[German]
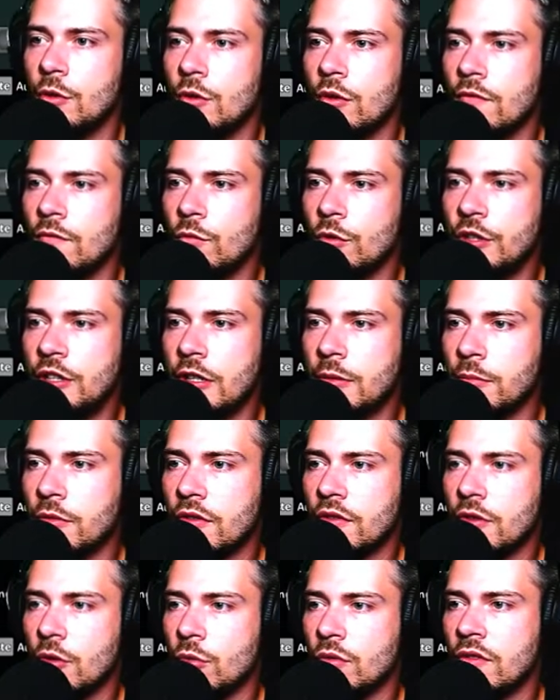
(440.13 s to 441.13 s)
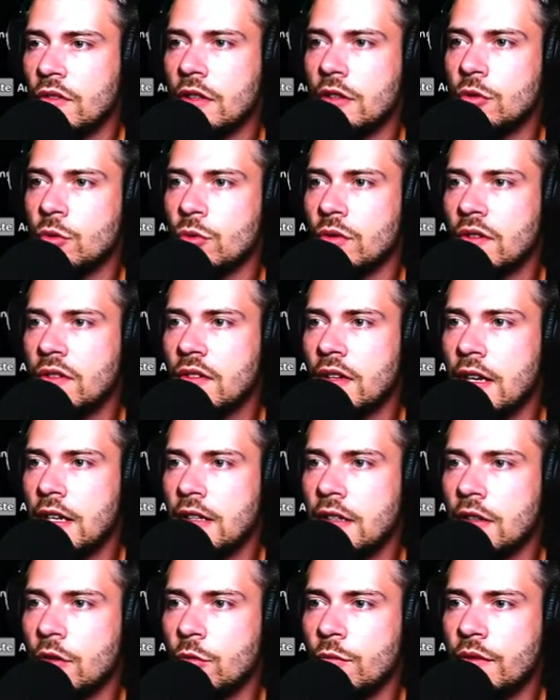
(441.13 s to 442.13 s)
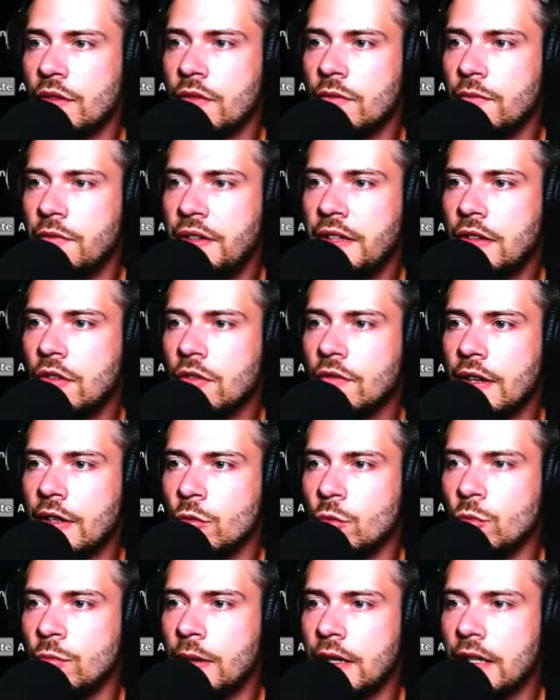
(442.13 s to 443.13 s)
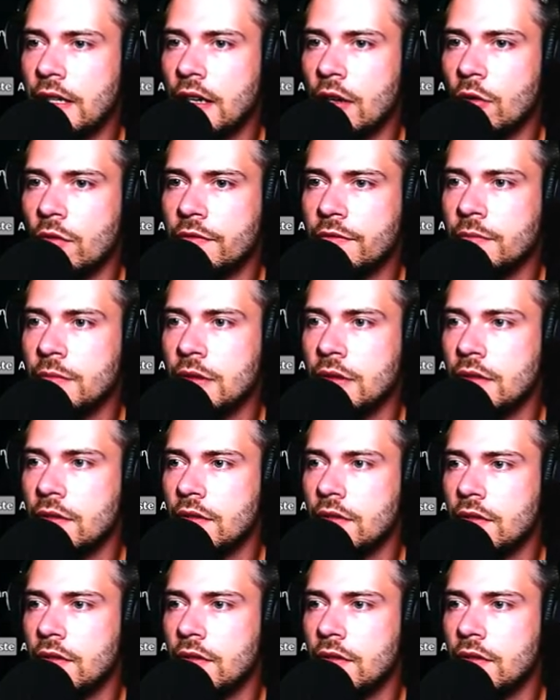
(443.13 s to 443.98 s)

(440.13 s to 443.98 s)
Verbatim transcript: Irgendwo hier muss doch unser Tod sein. No, oh, wir sind viel zu weit rübergelaufen.